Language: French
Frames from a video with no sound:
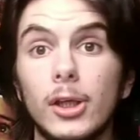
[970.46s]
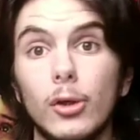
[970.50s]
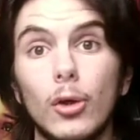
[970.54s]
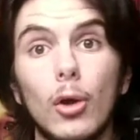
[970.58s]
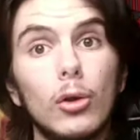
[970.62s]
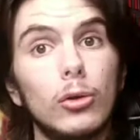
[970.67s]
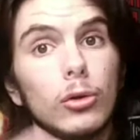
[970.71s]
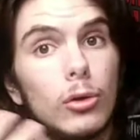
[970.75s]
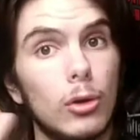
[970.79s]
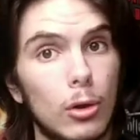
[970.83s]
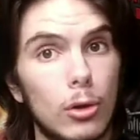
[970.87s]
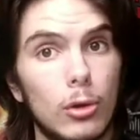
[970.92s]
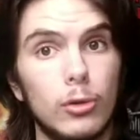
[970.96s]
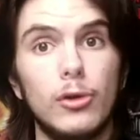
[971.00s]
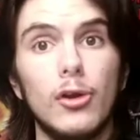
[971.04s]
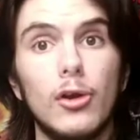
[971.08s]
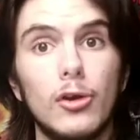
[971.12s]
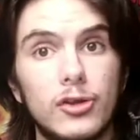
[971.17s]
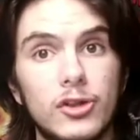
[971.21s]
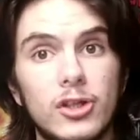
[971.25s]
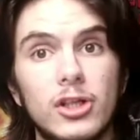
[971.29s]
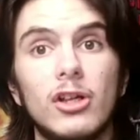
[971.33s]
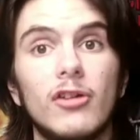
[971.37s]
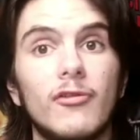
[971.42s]
D'ailleurs,
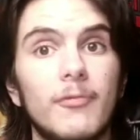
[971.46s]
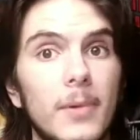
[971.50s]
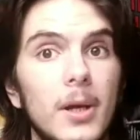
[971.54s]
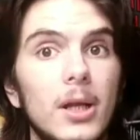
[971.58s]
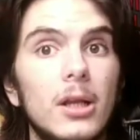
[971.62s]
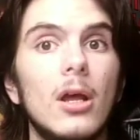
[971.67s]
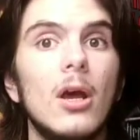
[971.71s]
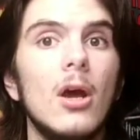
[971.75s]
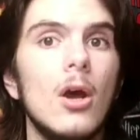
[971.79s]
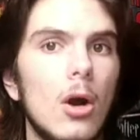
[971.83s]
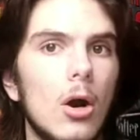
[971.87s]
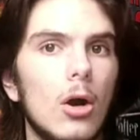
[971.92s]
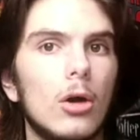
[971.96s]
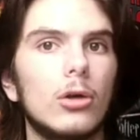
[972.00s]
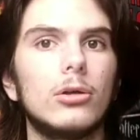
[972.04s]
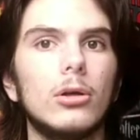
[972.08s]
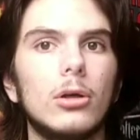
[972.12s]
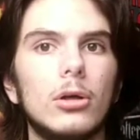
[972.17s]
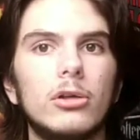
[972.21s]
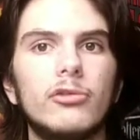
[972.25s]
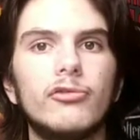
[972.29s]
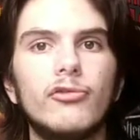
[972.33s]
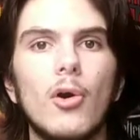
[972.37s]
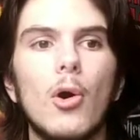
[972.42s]
Dustin Hoffman, encore
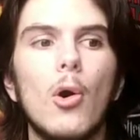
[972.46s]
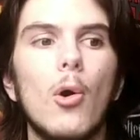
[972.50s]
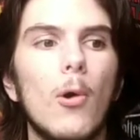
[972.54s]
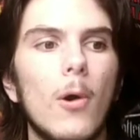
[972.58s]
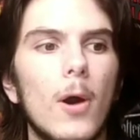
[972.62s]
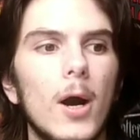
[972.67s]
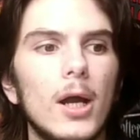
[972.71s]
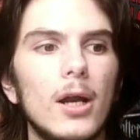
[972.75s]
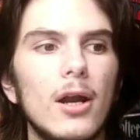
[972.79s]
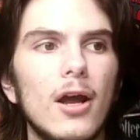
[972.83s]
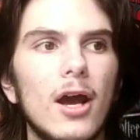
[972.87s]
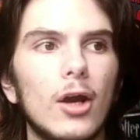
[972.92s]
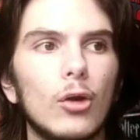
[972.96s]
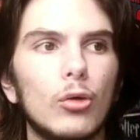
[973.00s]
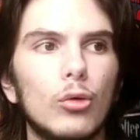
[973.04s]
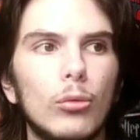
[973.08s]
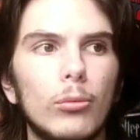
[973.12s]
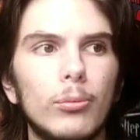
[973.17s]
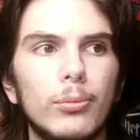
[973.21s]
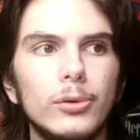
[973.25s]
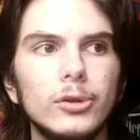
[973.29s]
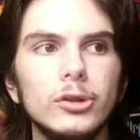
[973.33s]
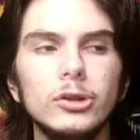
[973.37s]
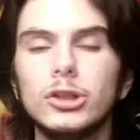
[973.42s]
une fois, aura la
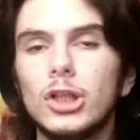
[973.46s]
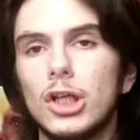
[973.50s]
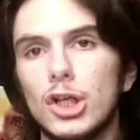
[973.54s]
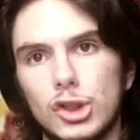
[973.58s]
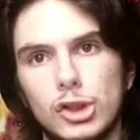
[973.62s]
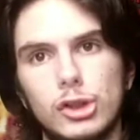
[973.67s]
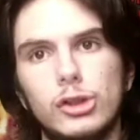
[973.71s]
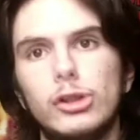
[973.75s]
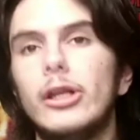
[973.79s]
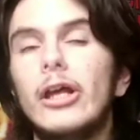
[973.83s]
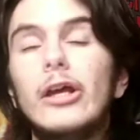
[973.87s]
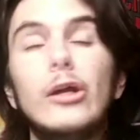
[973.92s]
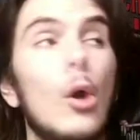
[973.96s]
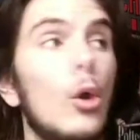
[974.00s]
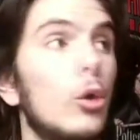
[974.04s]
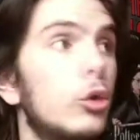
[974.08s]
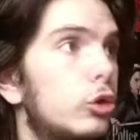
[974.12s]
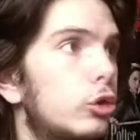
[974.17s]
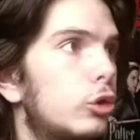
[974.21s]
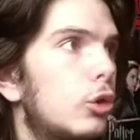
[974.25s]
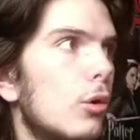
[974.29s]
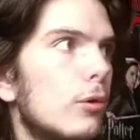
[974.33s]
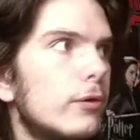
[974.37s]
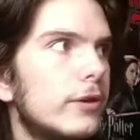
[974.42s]
récompense, et d'ailleurs
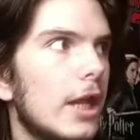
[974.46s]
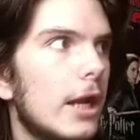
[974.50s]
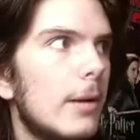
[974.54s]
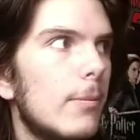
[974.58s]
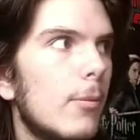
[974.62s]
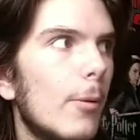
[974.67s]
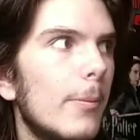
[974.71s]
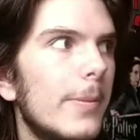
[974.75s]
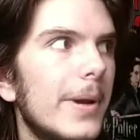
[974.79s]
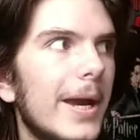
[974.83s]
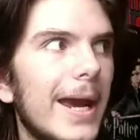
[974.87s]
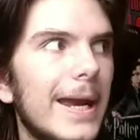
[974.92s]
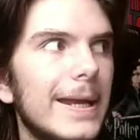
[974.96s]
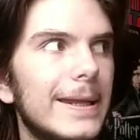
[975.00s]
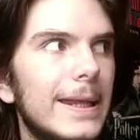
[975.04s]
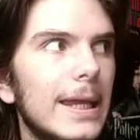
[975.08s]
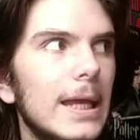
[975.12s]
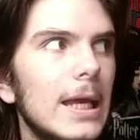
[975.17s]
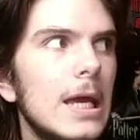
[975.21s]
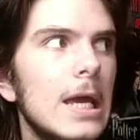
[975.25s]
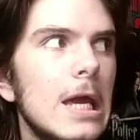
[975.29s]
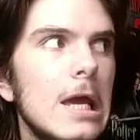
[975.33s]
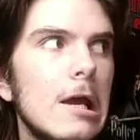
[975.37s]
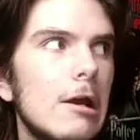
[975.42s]
totalement
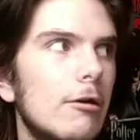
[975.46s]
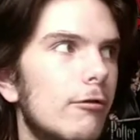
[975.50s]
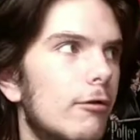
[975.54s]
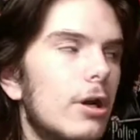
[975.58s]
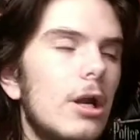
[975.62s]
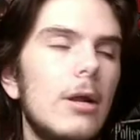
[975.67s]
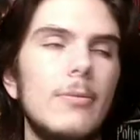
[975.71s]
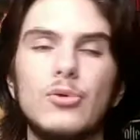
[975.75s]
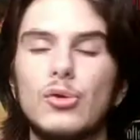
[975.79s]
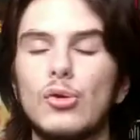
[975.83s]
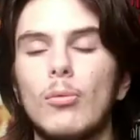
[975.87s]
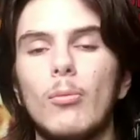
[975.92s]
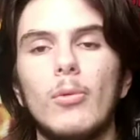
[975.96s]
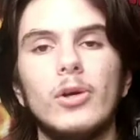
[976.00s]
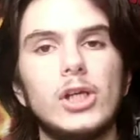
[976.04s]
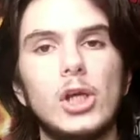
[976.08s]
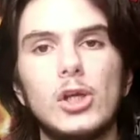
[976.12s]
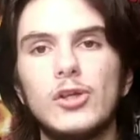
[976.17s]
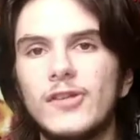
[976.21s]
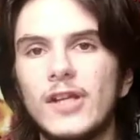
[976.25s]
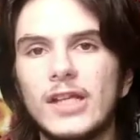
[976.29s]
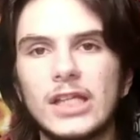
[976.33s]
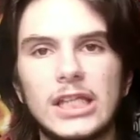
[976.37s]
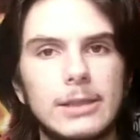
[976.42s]
mérité voilà, parce que moi, il y a
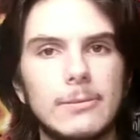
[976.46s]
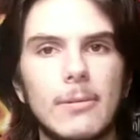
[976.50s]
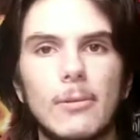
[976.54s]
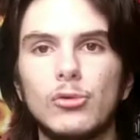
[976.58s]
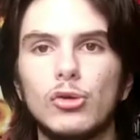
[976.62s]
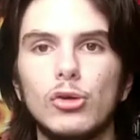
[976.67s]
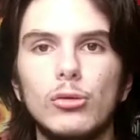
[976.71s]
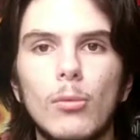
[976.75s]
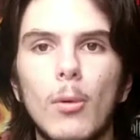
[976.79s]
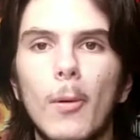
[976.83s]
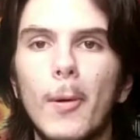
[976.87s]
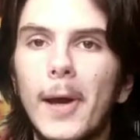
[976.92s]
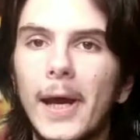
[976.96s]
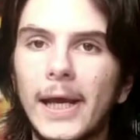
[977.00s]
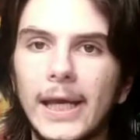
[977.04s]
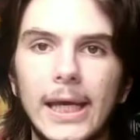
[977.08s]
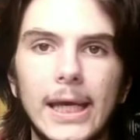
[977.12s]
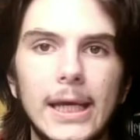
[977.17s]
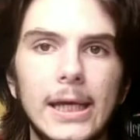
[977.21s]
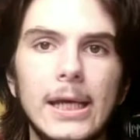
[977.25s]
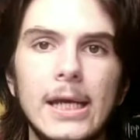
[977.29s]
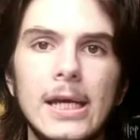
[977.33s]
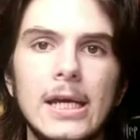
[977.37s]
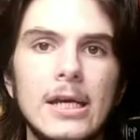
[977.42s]
une scène qui m'a absolument
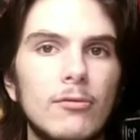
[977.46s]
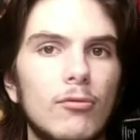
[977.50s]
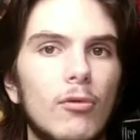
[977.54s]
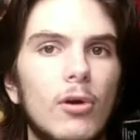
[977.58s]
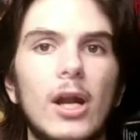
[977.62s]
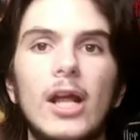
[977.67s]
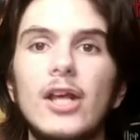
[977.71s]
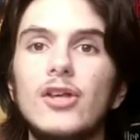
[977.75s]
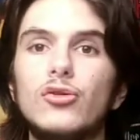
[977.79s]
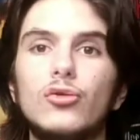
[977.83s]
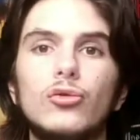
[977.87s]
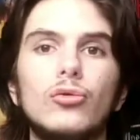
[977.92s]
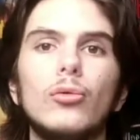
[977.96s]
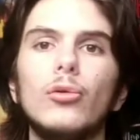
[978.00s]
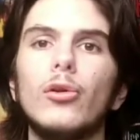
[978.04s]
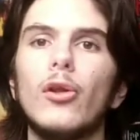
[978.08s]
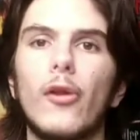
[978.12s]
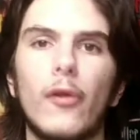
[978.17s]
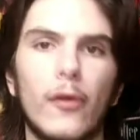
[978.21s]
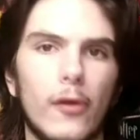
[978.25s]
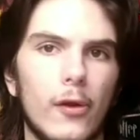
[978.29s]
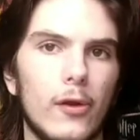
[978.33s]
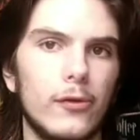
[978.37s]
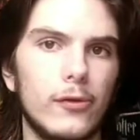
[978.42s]
marqué, voilà, ils sont
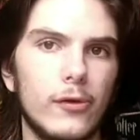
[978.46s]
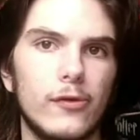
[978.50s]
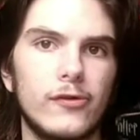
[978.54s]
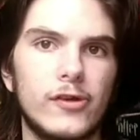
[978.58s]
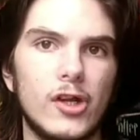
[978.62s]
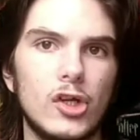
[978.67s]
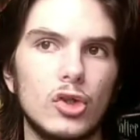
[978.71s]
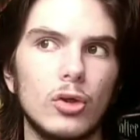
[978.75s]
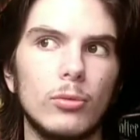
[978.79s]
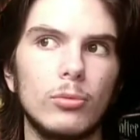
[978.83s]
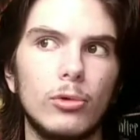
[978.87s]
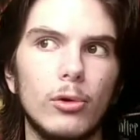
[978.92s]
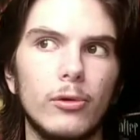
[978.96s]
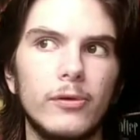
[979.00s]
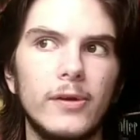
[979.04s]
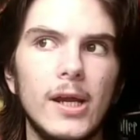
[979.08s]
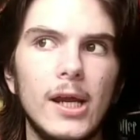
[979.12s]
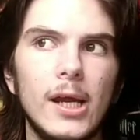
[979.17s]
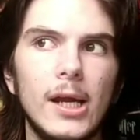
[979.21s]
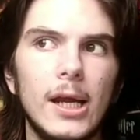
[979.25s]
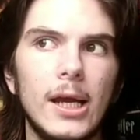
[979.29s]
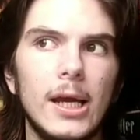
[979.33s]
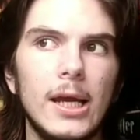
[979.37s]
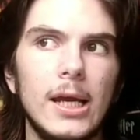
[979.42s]
dans, dans, cette chambre
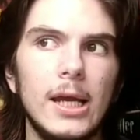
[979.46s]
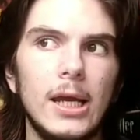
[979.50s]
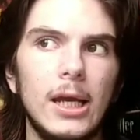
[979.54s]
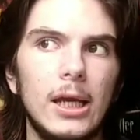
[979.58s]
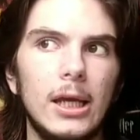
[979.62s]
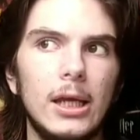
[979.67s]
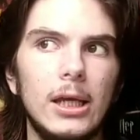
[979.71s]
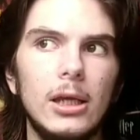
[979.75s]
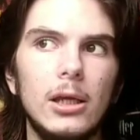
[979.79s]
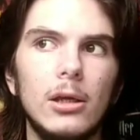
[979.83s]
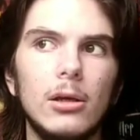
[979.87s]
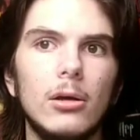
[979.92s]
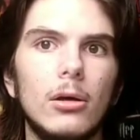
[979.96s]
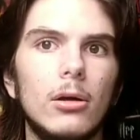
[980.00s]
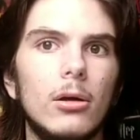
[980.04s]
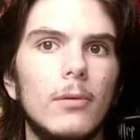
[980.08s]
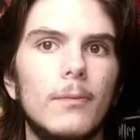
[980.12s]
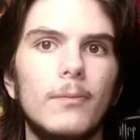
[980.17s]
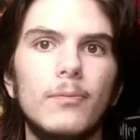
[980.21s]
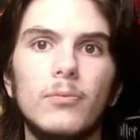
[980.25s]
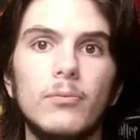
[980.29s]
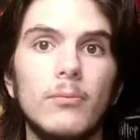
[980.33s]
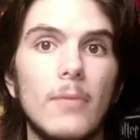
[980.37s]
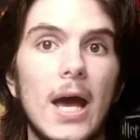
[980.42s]
d'hôtel, et euh,
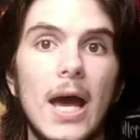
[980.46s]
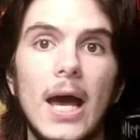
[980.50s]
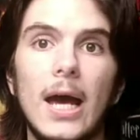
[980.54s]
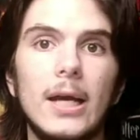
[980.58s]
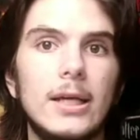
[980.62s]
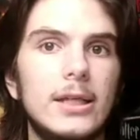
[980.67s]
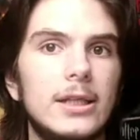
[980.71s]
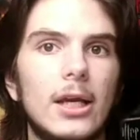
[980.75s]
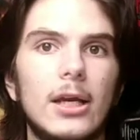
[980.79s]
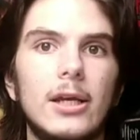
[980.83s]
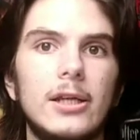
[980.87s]
bah,